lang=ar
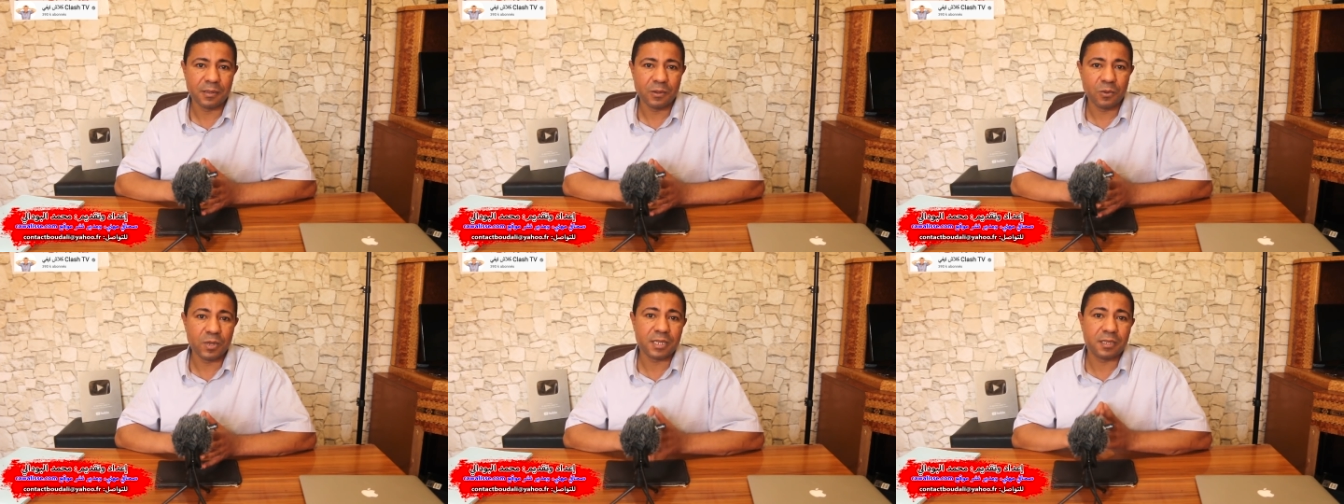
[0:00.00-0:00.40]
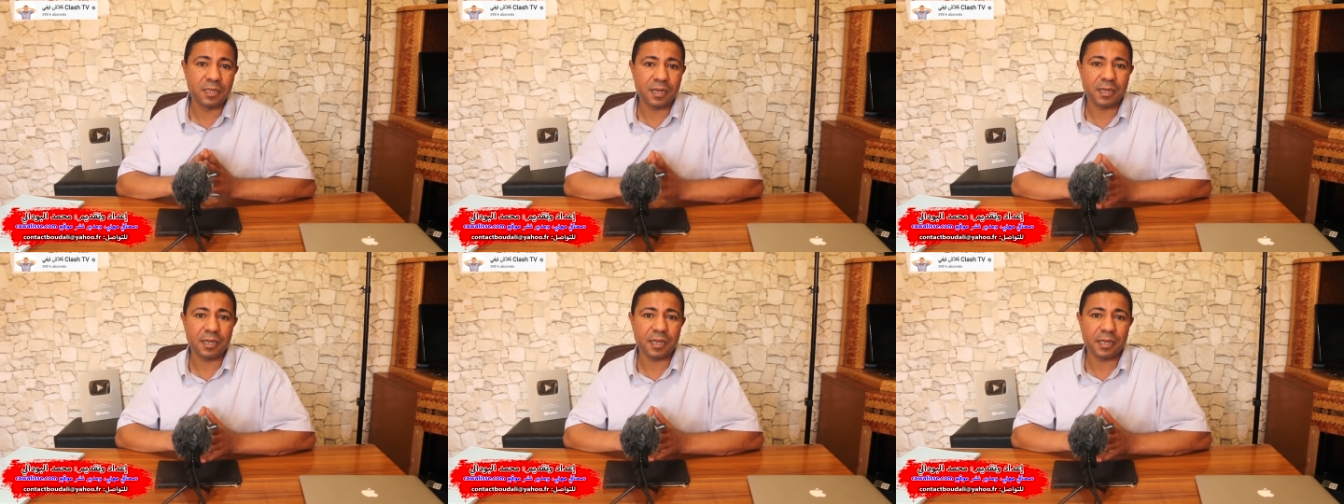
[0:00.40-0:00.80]

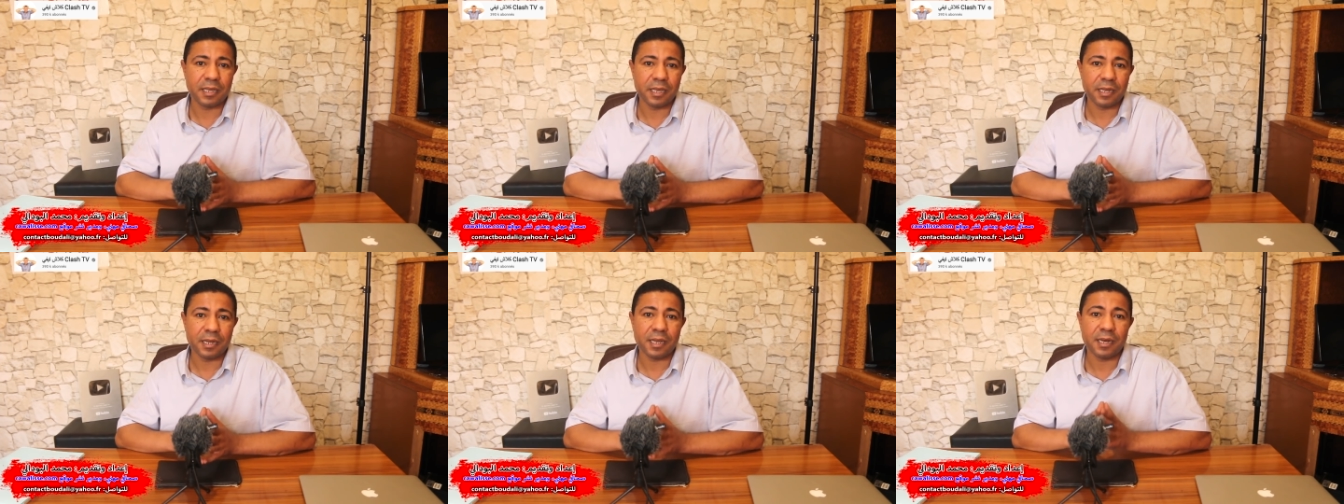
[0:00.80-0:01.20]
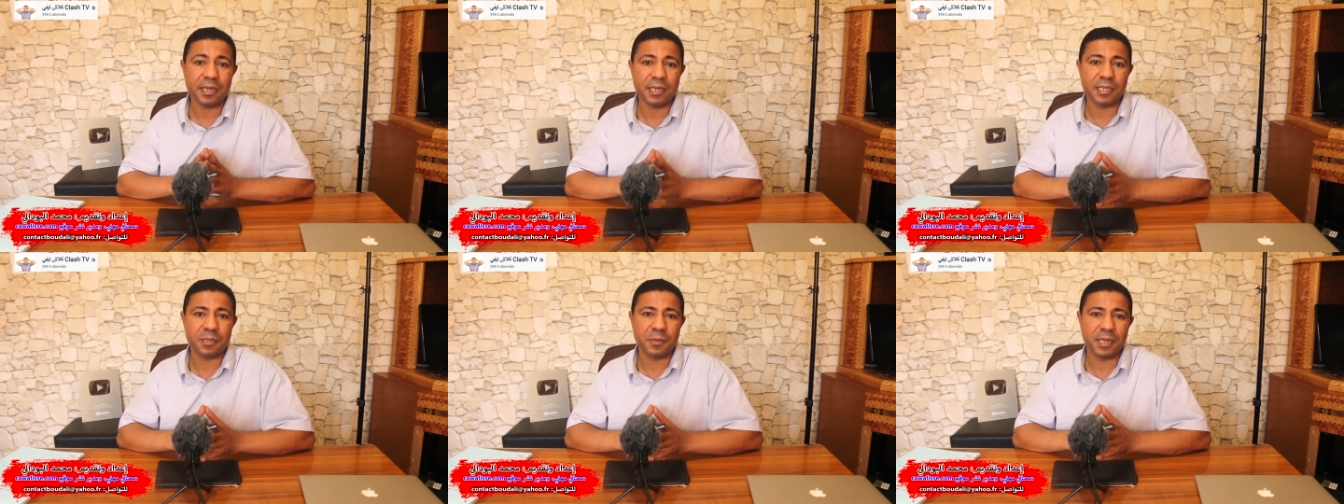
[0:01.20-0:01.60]
والدكاكين
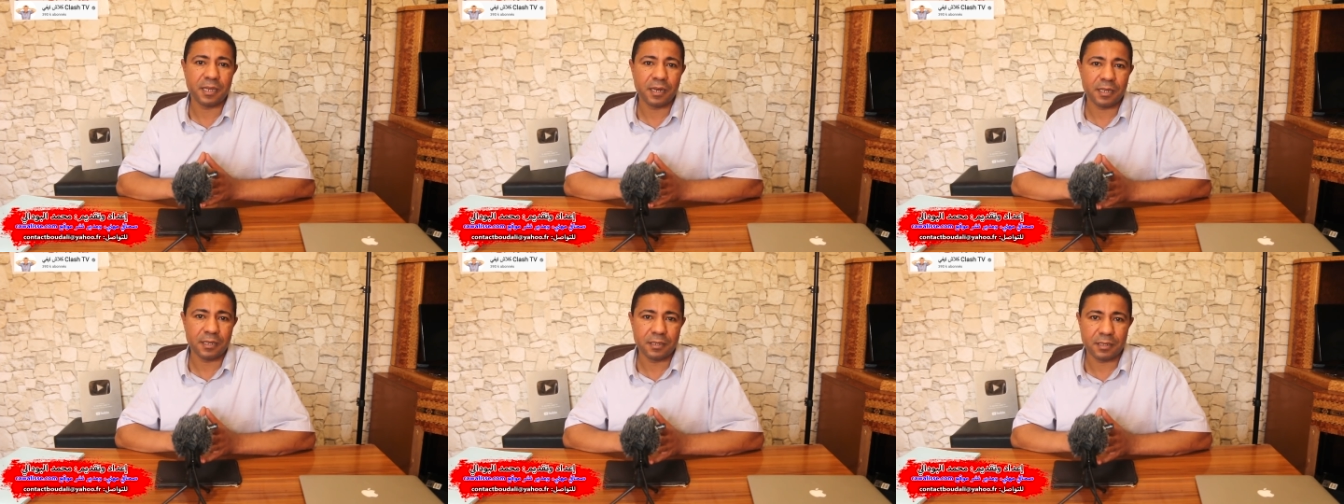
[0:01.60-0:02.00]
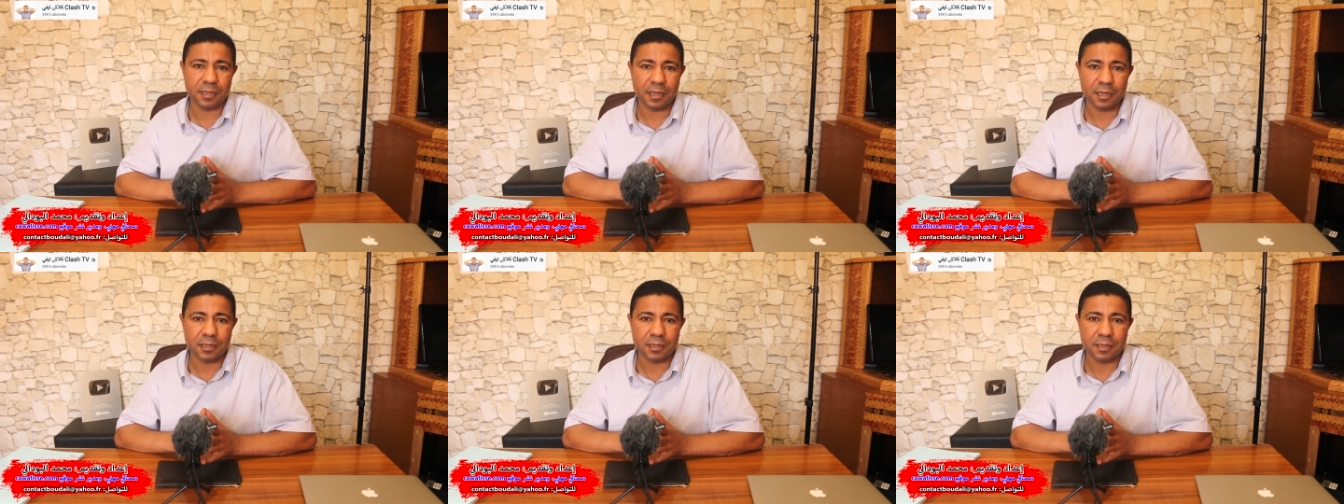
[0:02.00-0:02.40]
الحزبية
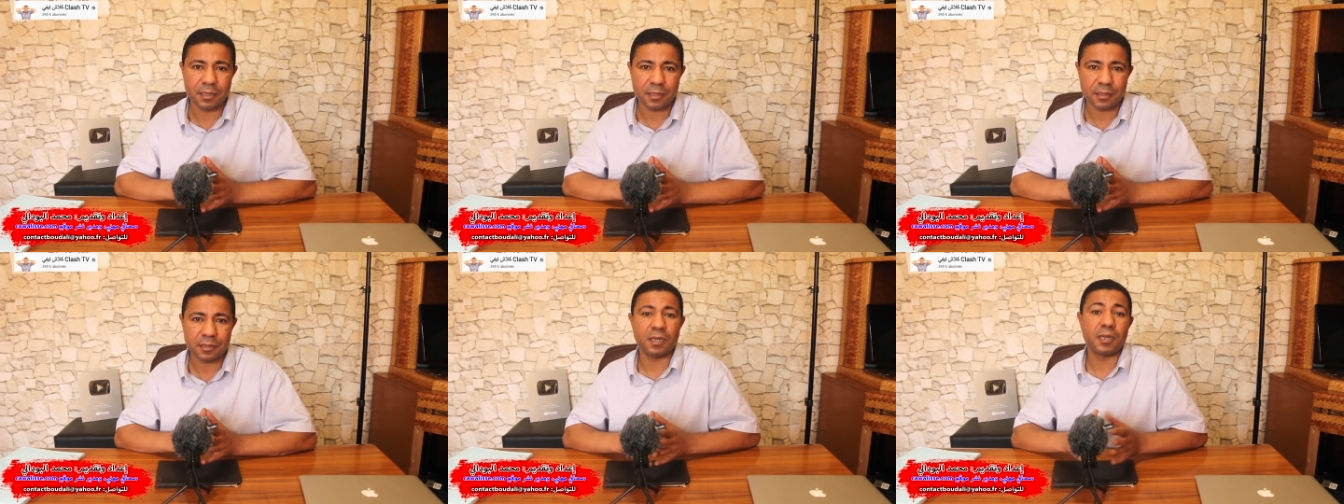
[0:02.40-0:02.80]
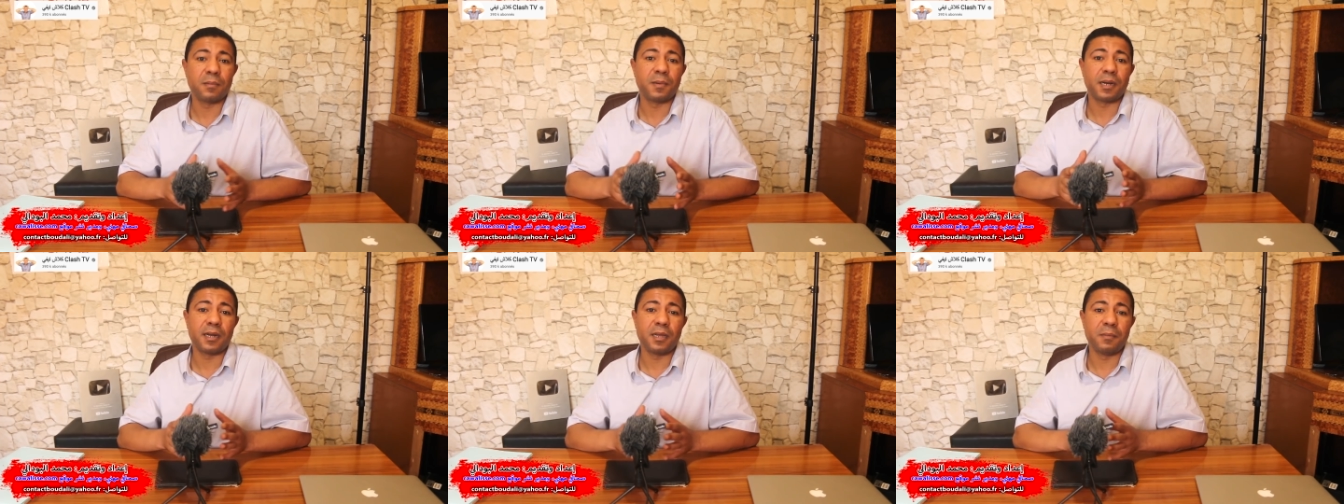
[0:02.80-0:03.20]
الانتهازية
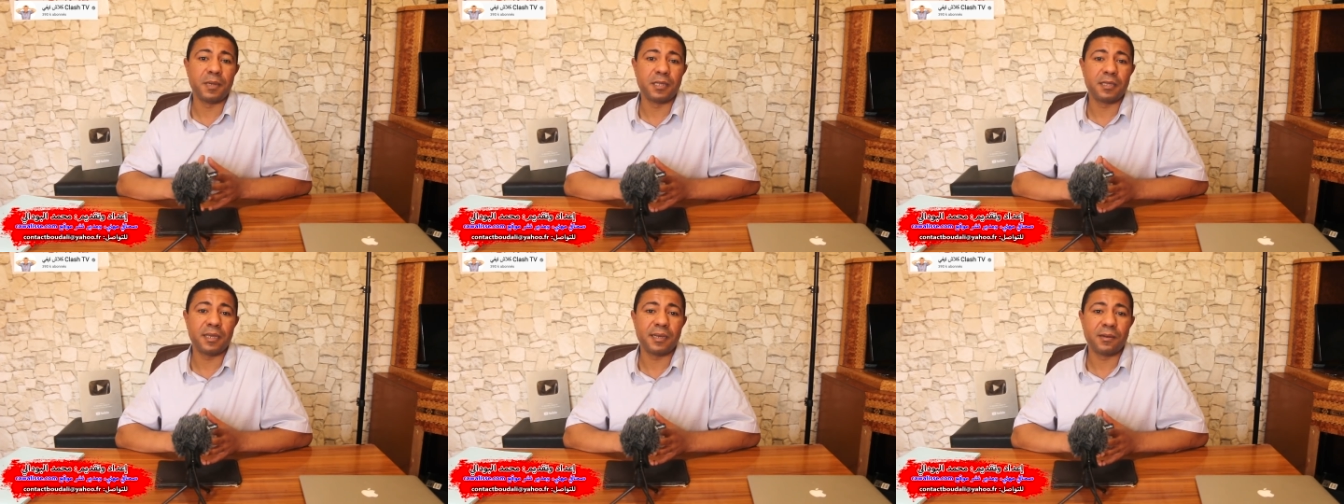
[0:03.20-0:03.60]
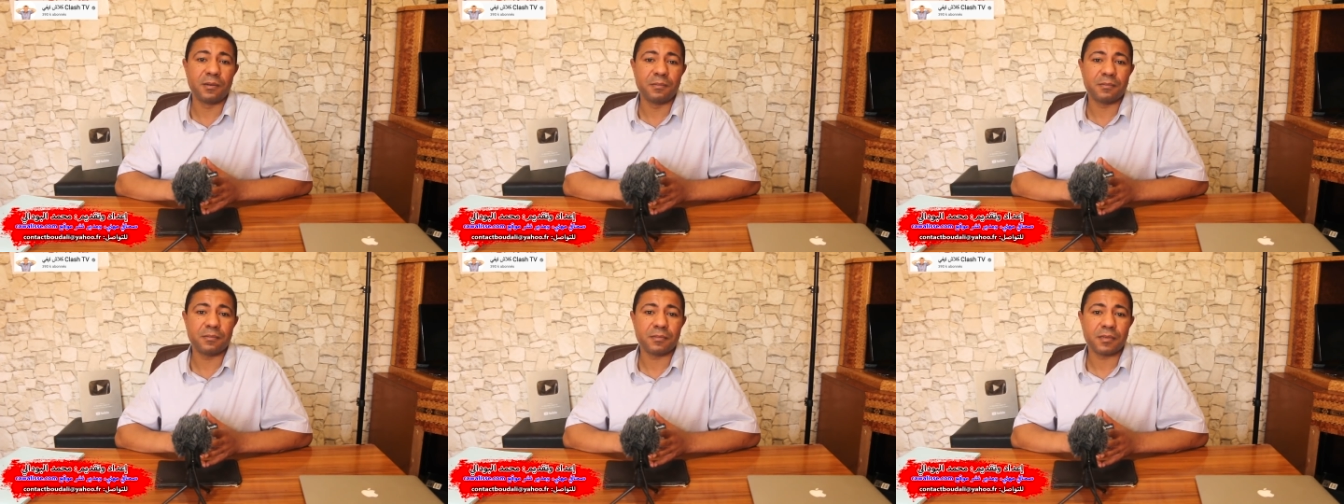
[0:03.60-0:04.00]
البرلمان
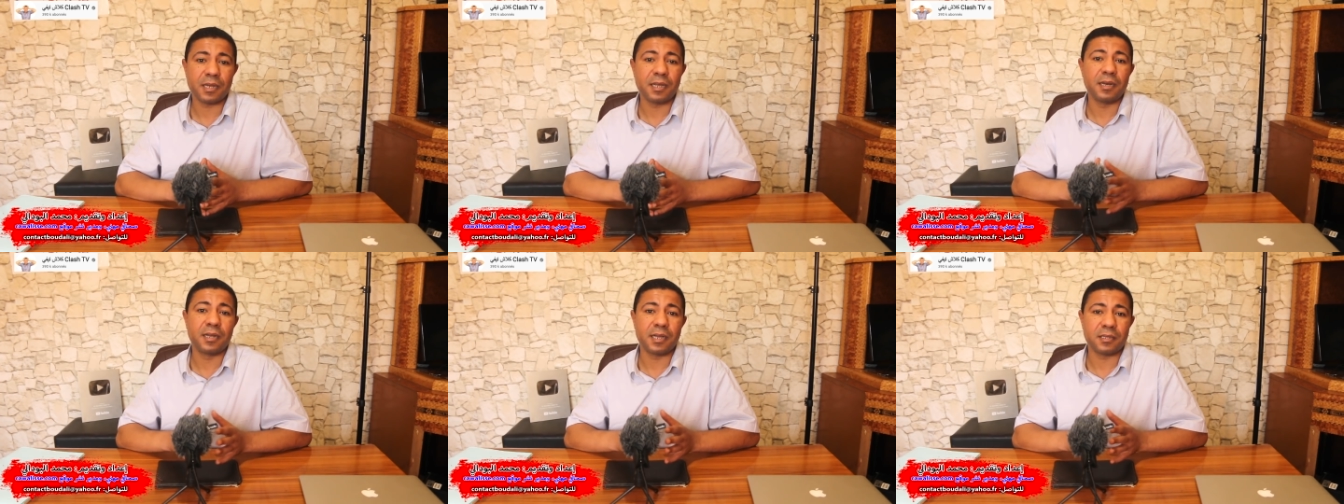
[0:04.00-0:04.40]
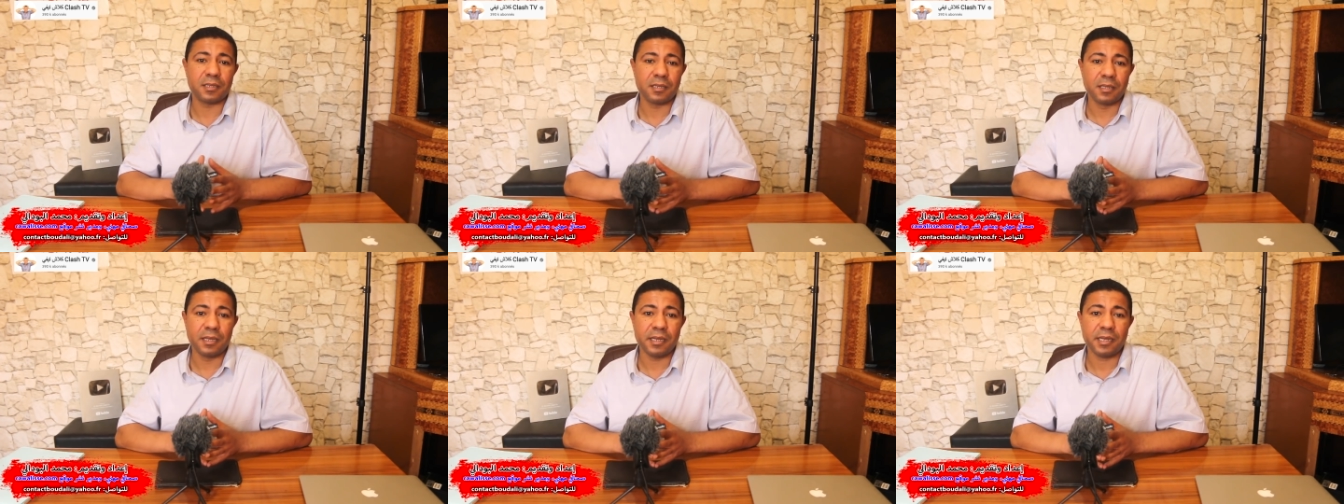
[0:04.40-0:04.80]
ديالهم قال لك
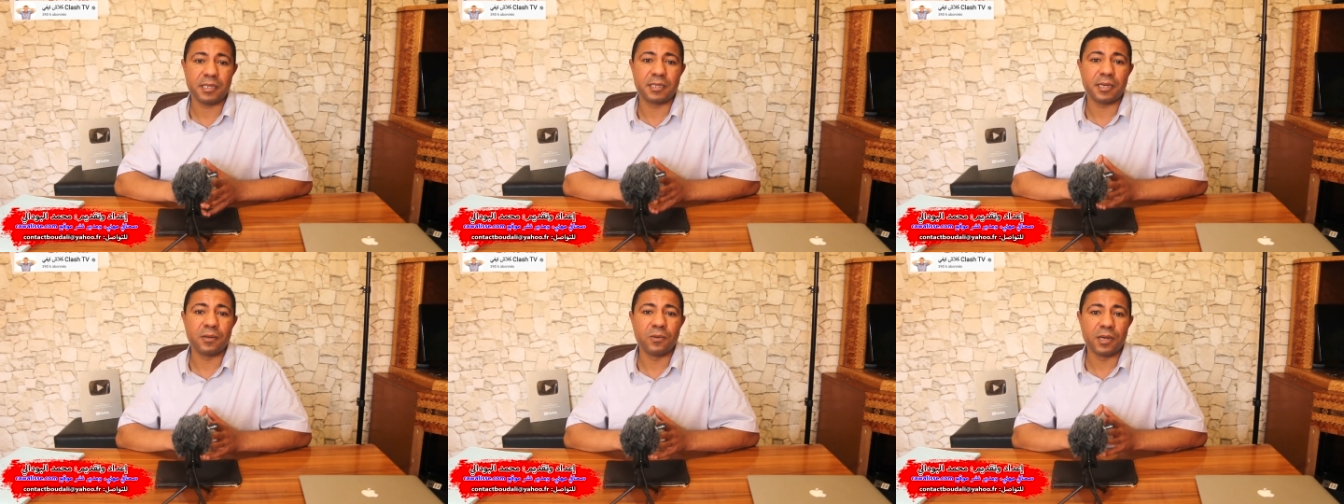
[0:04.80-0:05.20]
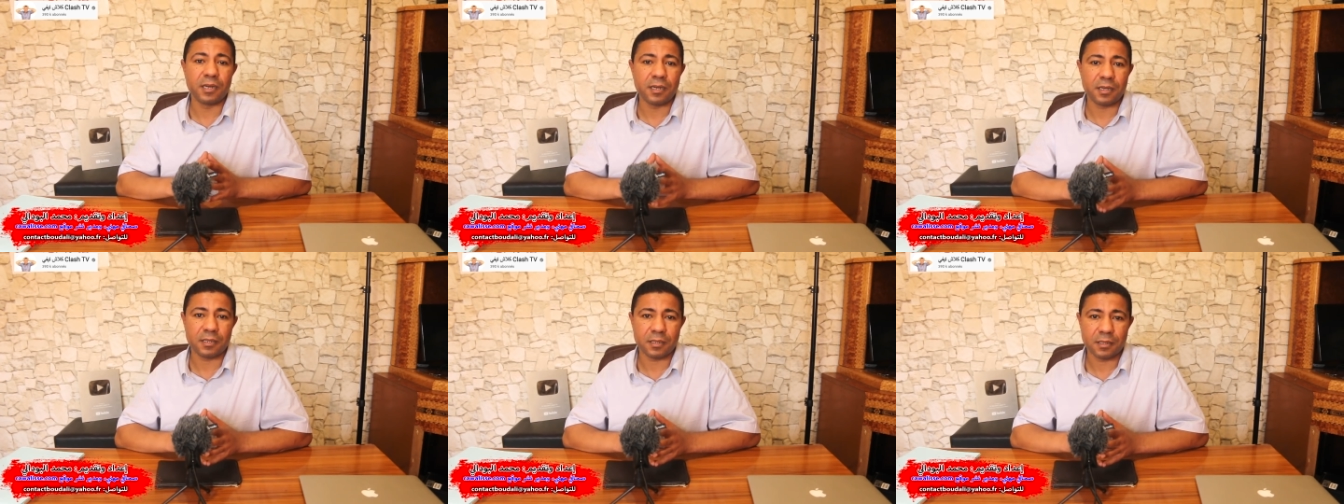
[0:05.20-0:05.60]
سيدي حتى هو
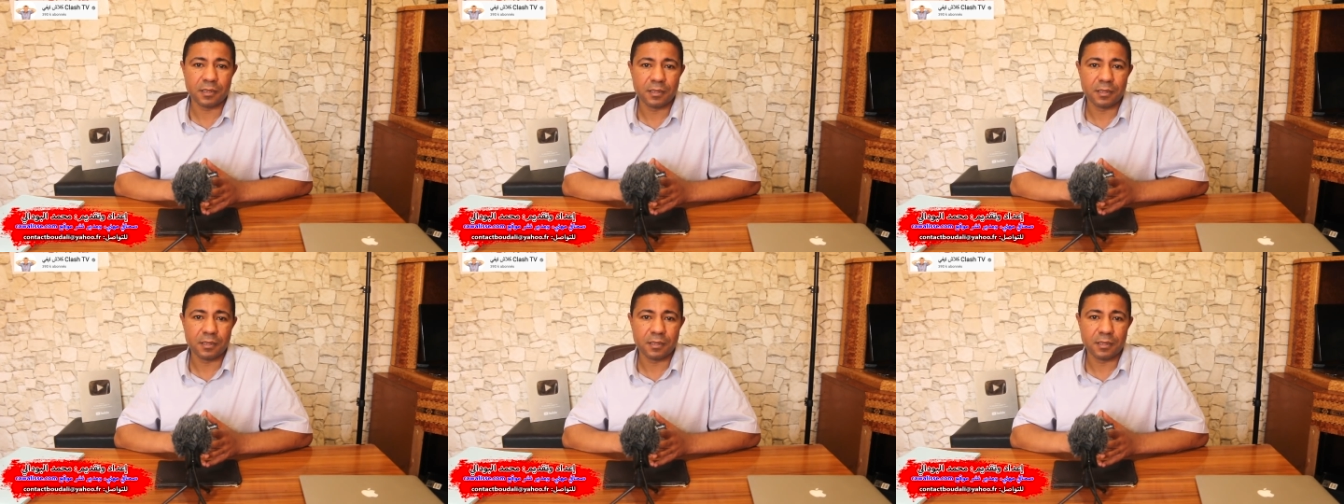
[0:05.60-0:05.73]
ناض